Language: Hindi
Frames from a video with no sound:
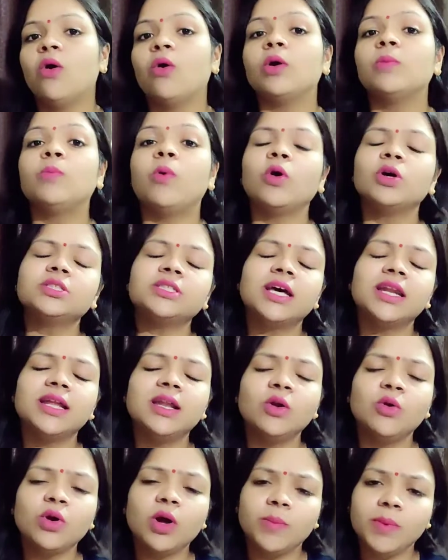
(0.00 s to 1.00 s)
और बहुत
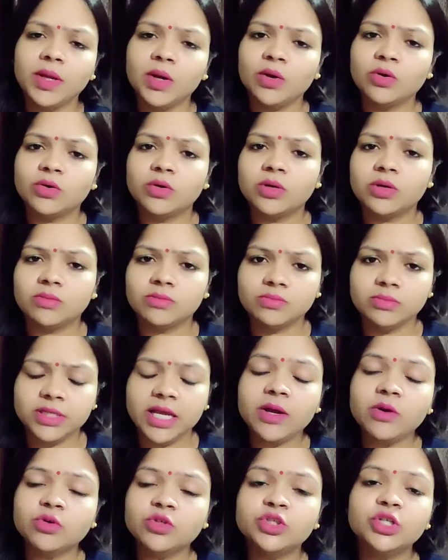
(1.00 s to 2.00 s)
सारे लोग अभी
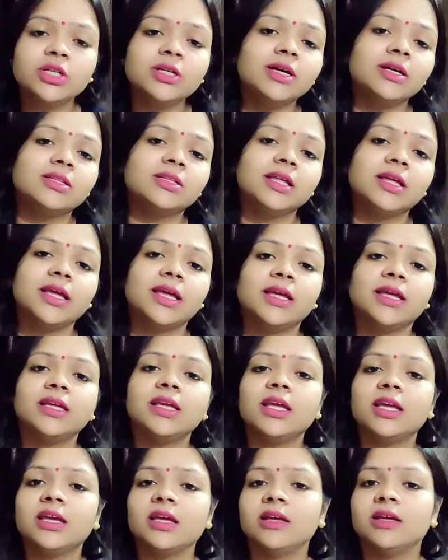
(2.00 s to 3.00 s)
ये क्वेश्चन करते हैं
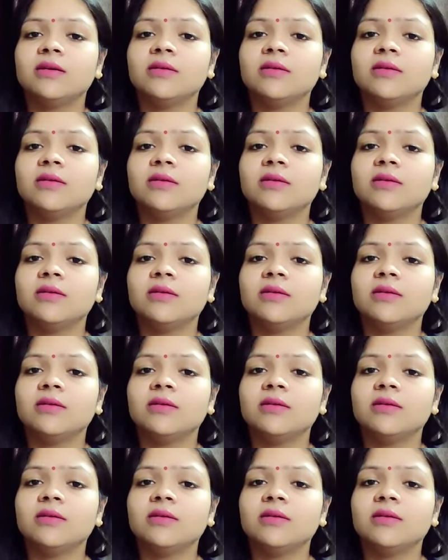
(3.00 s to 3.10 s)
कि